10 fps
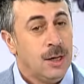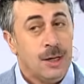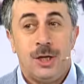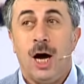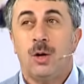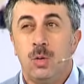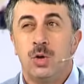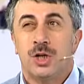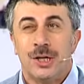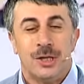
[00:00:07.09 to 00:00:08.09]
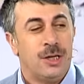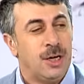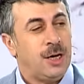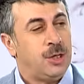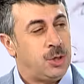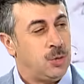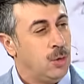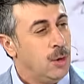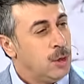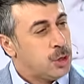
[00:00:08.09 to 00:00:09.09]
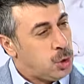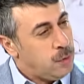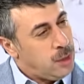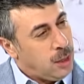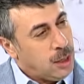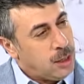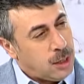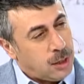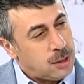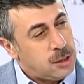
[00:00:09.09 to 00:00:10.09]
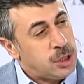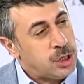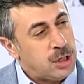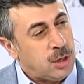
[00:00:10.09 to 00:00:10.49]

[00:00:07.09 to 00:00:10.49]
«Я кушать не хочу». Что вы делаете, когда слышите